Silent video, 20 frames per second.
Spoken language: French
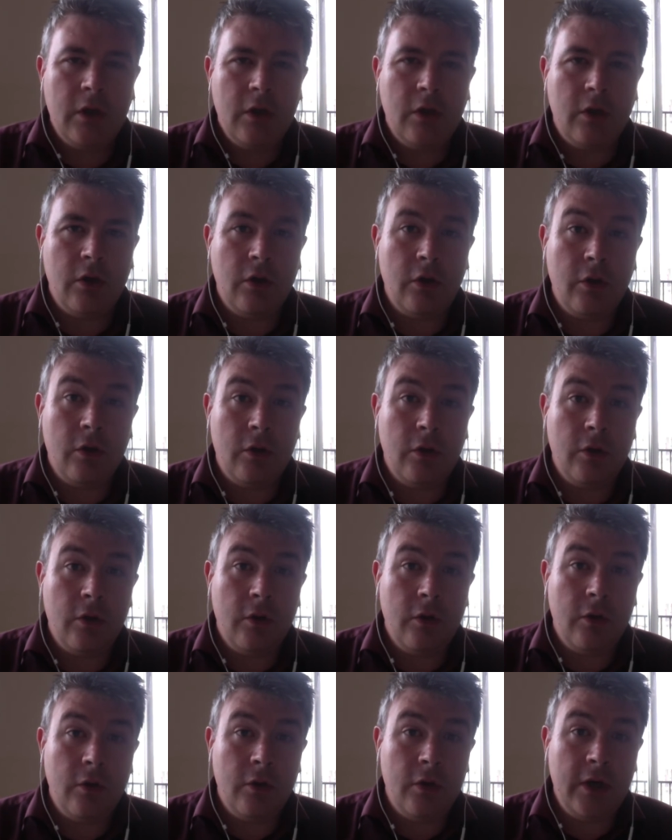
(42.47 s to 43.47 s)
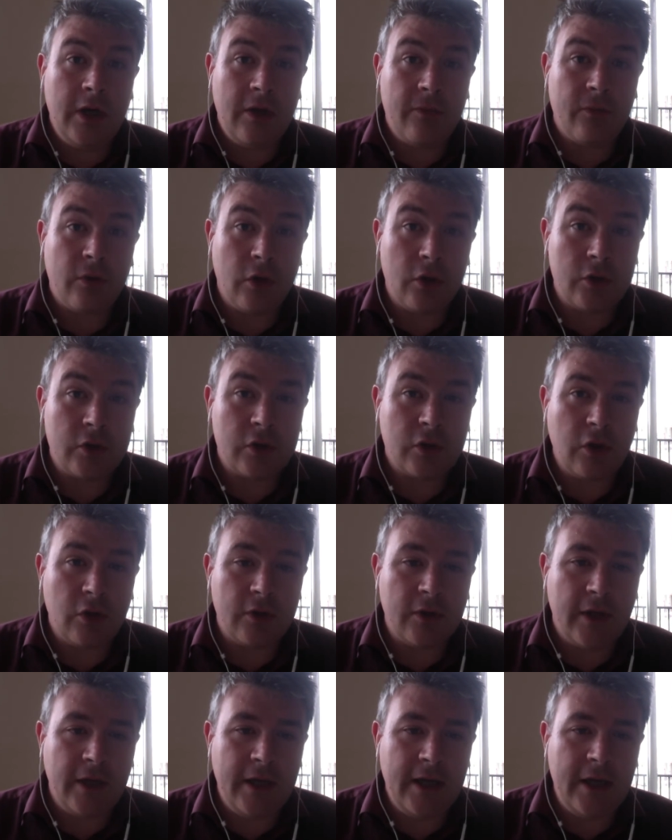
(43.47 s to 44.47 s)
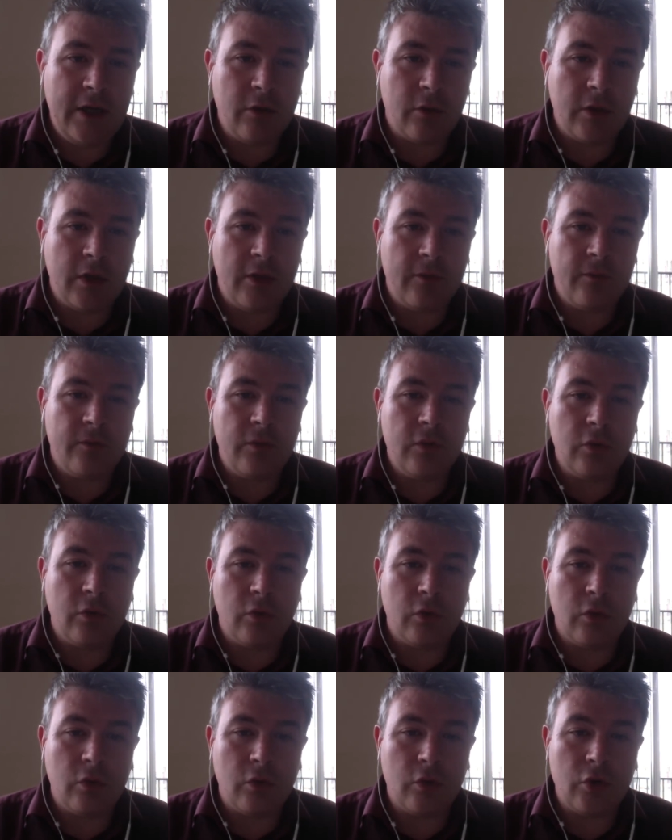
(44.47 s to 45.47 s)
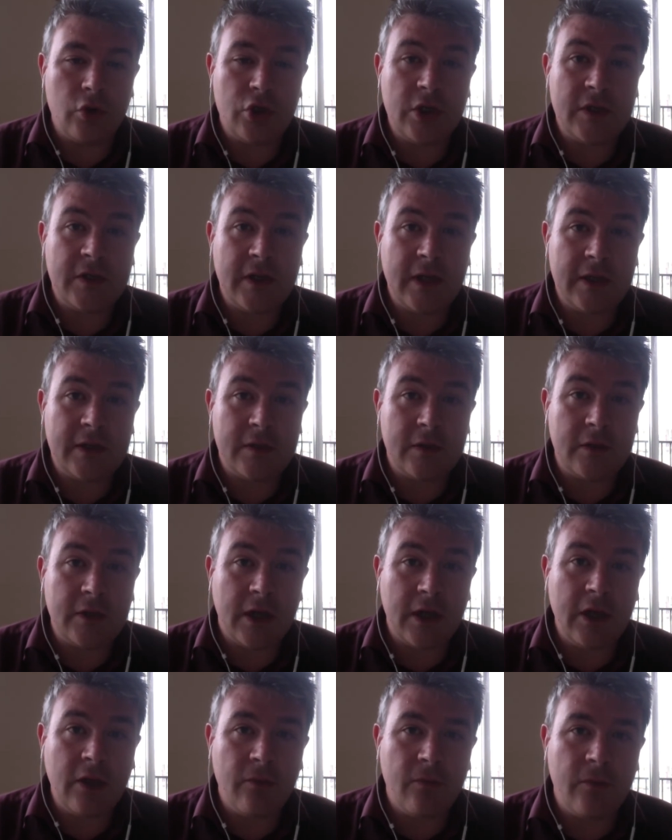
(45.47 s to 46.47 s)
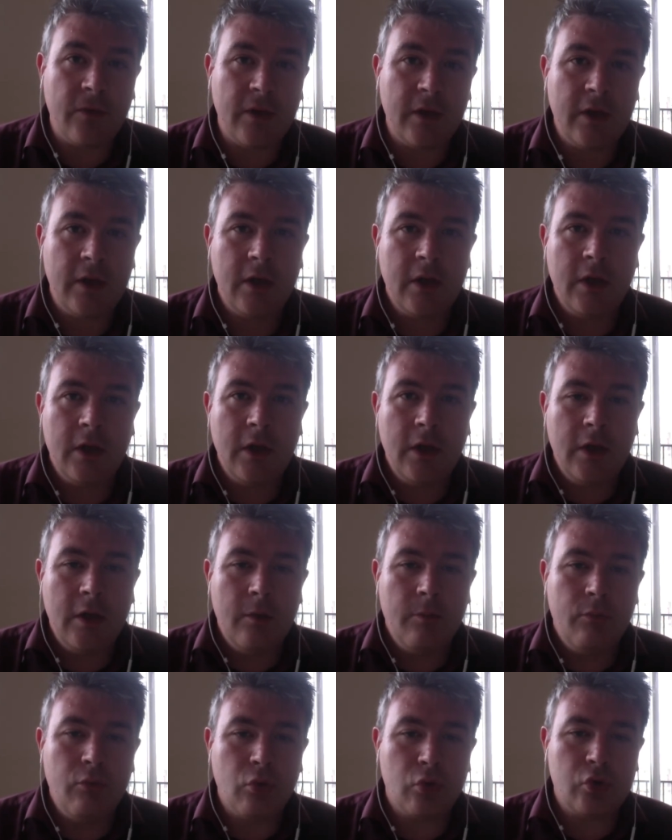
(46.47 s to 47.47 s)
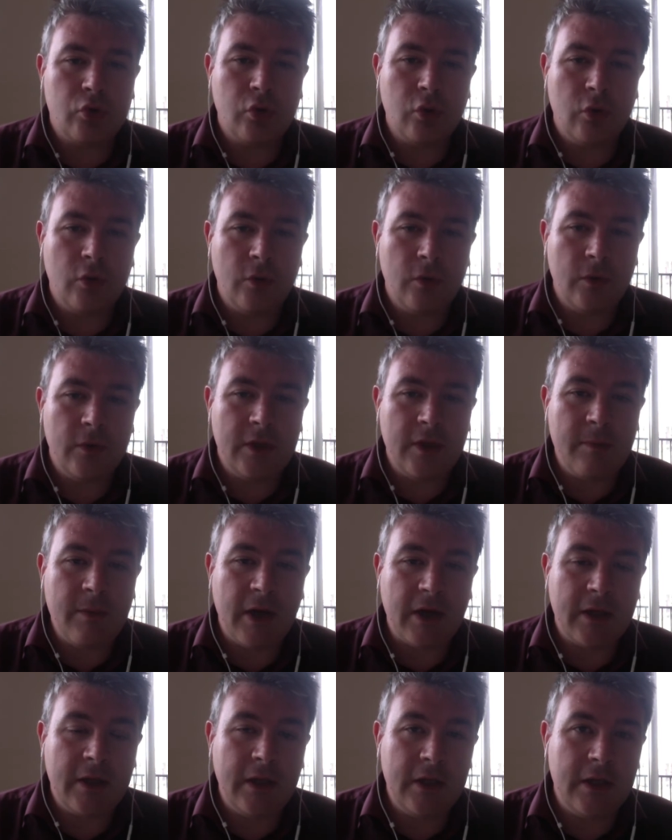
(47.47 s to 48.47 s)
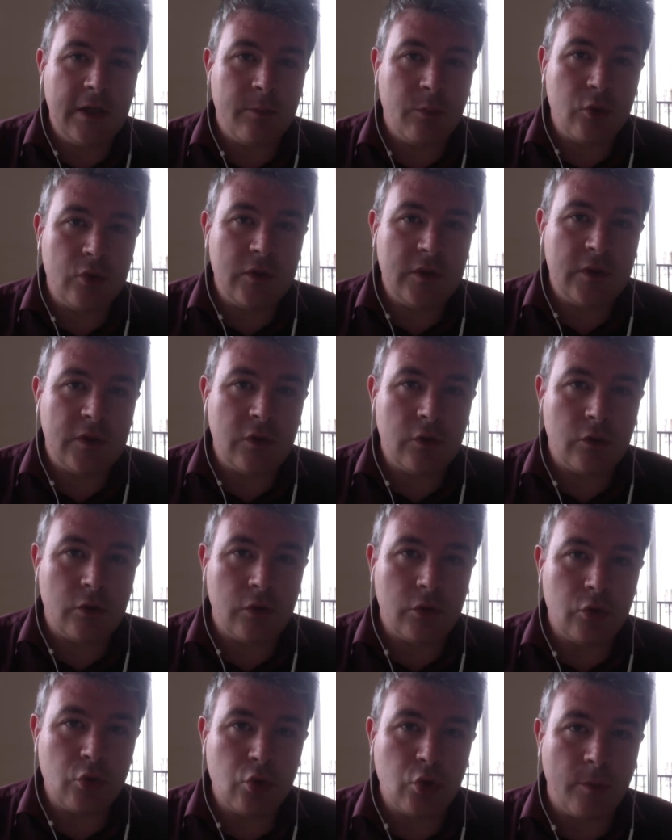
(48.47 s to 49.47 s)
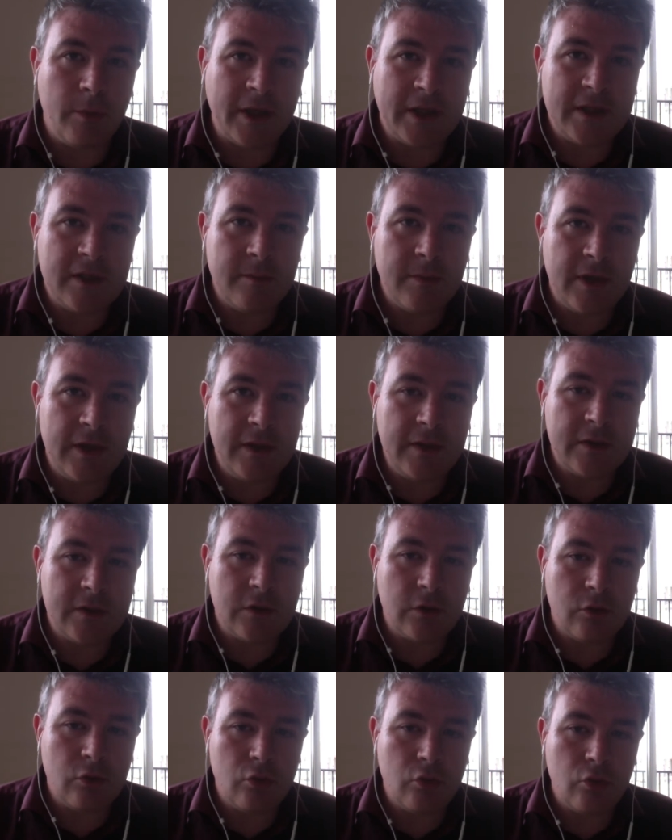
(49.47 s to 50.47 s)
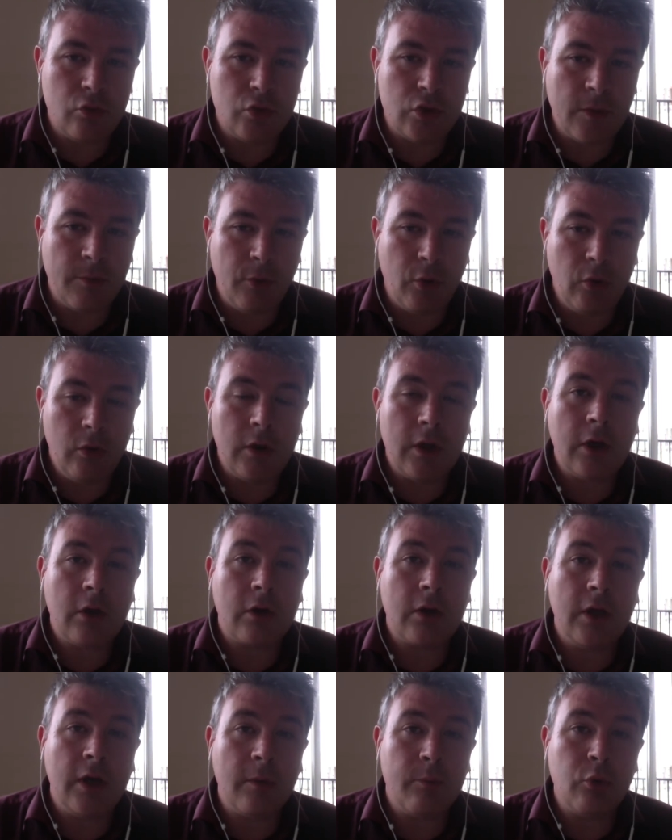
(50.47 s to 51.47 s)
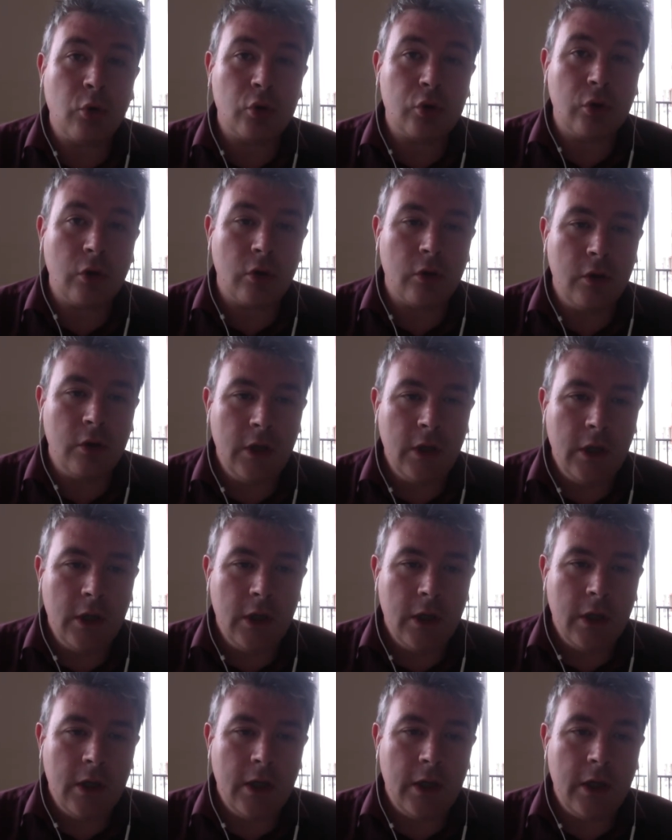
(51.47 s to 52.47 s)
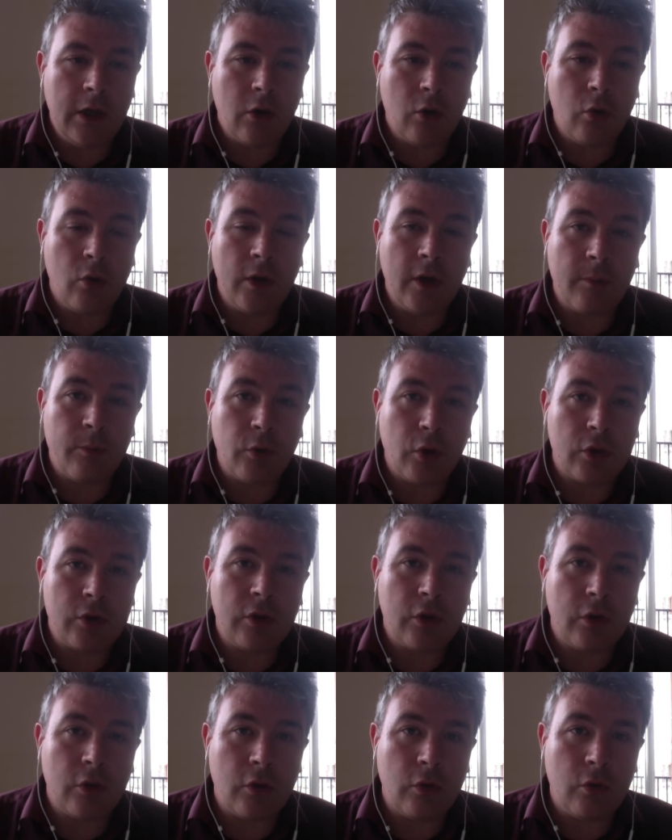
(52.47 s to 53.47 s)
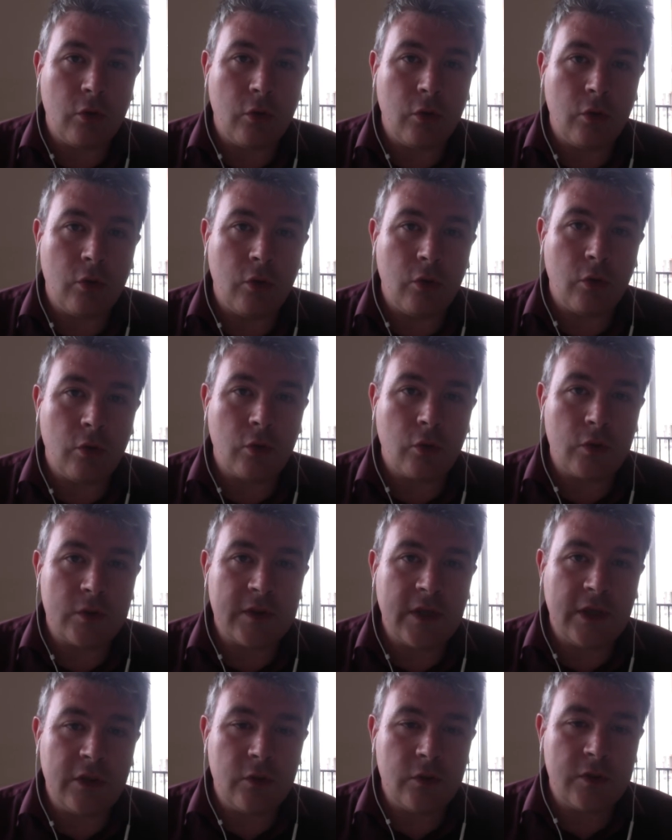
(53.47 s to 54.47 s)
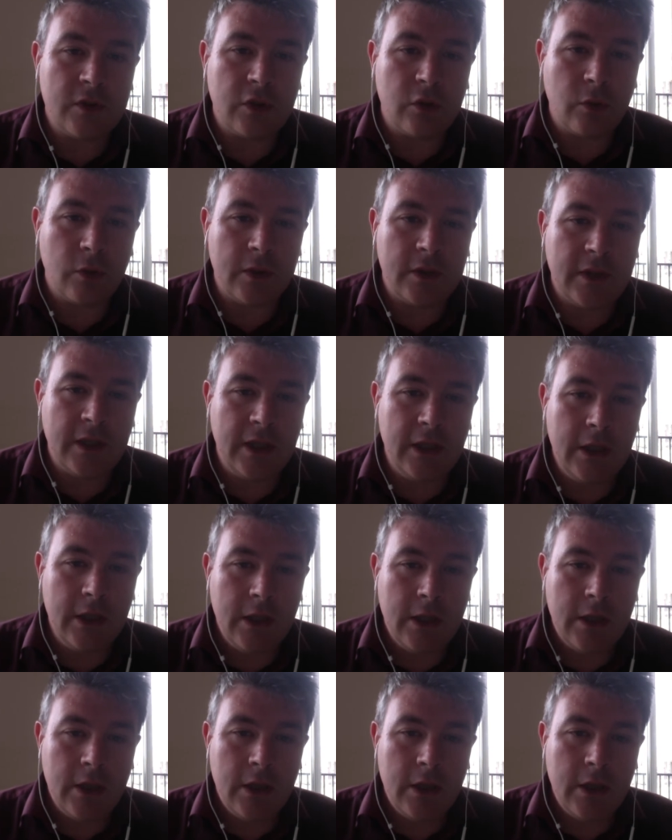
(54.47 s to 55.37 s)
Euh, la France, quant à elle, on l'a vu au G7, n'a rien fait pour se démarquer des positions toujours maximalistes du Japon, alors qu'elle a pourtant un rôle important au Conseil de sécurité.